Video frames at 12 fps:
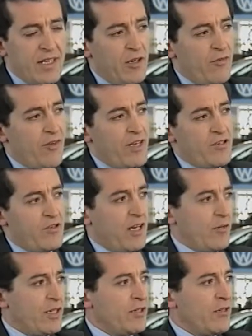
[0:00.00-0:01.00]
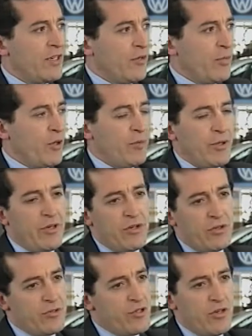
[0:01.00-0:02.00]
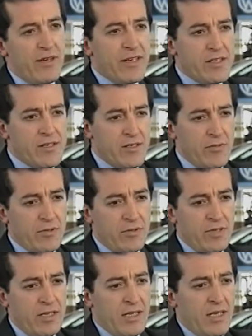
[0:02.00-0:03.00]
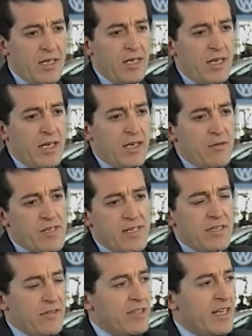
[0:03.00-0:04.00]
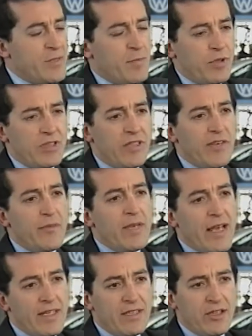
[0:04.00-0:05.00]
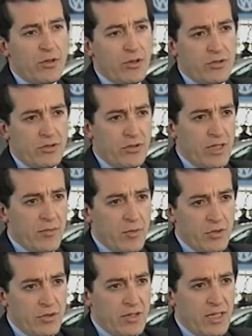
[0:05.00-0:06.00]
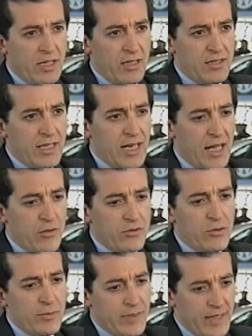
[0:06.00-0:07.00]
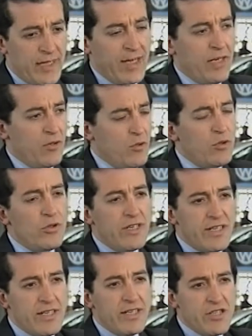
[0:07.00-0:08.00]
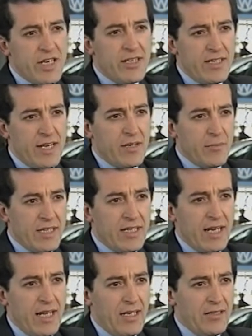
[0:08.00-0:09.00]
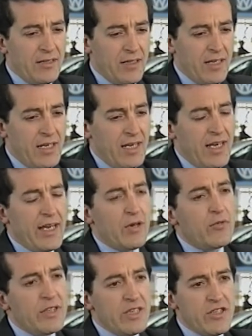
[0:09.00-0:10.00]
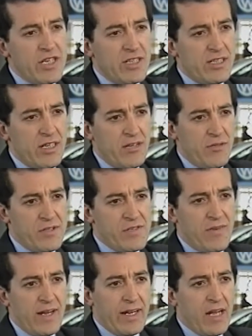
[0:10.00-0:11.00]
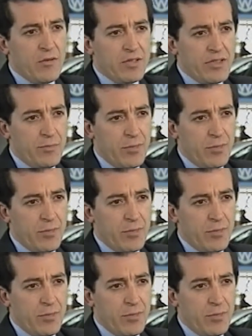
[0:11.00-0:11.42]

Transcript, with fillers: Lo faccio da quando ero proprio giovanissimo e questa attività sportiva mi ha introdotto nel mondo del, dell'auto perché uno dei dirigenti arbitrali era un dirigente della Volkswagen Audi